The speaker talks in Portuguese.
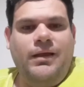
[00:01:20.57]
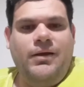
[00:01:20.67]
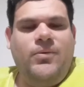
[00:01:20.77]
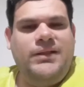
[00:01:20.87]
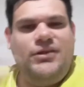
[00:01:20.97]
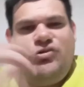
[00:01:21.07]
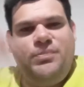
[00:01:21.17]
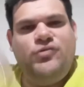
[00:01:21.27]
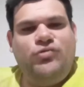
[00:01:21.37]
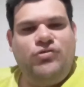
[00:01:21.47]
Quantas
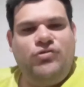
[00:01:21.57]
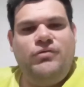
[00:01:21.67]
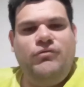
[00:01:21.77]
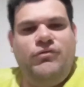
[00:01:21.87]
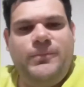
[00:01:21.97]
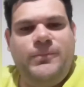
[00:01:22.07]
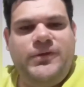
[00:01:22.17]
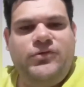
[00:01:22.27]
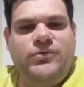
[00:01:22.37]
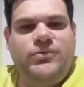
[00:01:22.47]
pessoas que não vão para
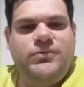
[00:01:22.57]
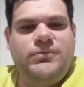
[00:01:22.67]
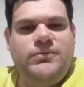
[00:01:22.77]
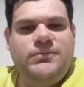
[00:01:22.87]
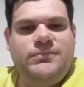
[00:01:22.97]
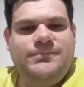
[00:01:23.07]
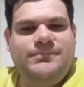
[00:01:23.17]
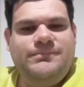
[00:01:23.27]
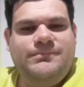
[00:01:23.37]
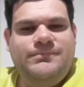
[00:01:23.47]
esse culto?
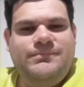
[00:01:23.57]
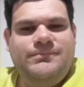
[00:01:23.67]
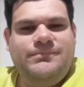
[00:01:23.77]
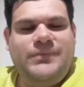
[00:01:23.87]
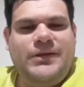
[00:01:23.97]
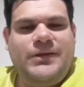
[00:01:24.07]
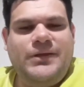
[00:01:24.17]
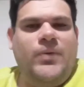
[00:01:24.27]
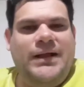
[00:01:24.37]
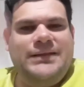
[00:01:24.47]

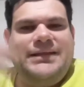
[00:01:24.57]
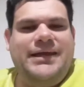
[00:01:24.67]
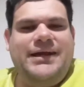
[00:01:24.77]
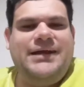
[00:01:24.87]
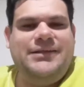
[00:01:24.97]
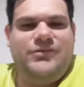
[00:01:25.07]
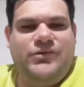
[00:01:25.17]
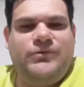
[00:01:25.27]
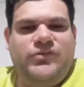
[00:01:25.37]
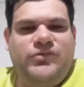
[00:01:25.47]
Quanta arrecadação
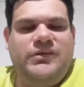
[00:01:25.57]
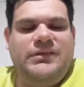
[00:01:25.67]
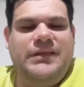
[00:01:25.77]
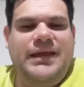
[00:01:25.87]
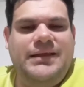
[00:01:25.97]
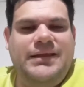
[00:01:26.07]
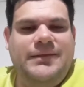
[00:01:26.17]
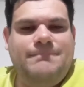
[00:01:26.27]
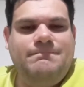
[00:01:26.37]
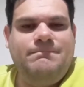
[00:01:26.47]
que não se tem ali?
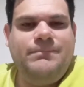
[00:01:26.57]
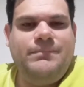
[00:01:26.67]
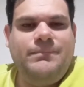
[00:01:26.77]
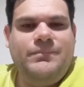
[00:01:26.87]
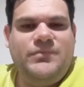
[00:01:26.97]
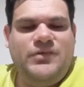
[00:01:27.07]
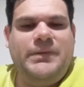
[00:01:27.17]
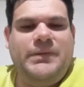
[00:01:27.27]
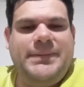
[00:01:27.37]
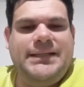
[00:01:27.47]
Você
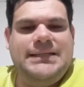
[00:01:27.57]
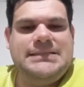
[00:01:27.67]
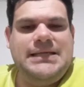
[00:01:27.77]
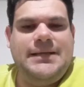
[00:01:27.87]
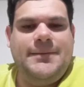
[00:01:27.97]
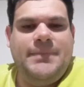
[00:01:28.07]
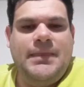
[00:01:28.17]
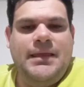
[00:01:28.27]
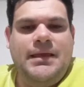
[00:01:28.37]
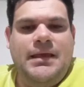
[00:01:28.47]
para para analisar?
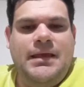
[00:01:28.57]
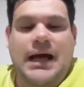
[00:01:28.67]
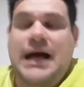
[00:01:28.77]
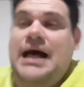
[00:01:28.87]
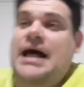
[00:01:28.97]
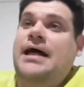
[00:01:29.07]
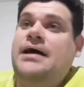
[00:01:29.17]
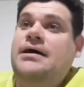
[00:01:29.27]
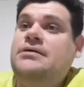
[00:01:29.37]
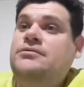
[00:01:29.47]
Ah,
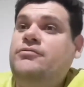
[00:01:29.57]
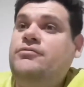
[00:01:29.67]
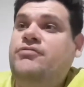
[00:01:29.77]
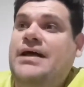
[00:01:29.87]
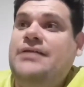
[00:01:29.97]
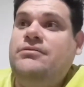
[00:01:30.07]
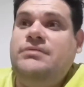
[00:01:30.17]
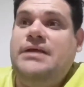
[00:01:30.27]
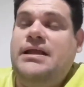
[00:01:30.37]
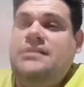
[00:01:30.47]
o fato
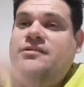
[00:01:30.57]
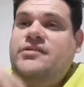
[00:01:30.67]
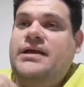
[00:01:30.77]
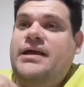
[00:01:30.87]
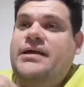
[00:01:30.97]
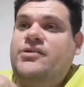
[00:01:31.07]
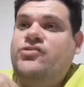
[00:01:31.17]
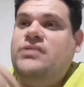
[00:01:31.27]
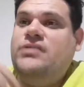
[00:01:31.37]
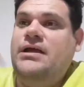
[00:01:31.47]
dela dizer que é
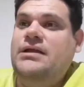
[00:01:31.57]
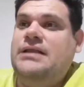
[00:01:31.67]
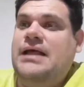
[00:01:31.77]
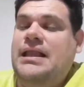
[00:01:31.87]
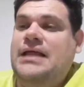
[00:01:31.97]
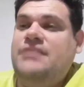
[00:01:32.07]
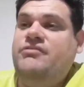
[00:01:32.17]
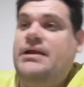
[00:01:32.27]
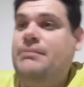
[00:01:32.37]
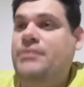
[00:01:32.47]
cristã e tá lá,
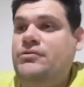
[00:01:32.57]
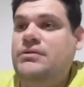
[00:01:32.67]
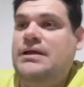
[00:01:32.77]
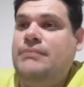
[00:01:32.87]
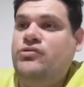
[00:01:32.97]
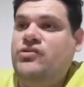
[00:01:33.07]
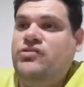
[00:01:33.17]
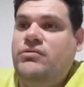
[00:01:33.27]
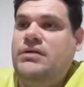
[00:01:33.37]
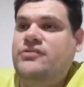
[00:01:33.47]
deveria abandonar a música
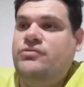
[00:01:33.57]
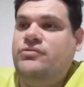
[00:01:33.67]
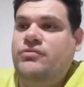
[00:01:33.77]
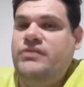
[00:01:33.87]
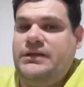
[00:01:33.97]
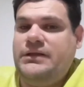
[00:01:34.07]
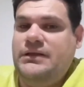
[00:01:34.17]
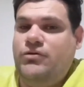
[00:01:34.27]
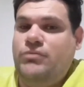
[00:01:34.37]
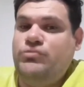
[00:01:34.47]
secular e se
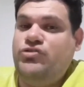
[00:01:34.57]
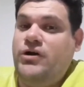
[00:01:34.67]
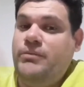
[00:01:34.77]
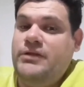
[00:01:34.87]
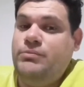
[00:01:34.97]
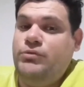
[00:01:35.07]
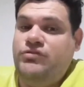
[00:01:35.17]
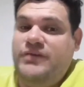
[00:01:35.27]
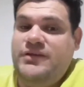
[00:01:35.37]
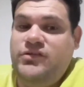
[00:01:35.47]
converter, como geralmente muitos
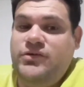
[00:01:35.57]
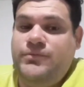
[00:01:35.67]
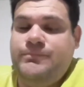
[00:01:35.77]
faziam.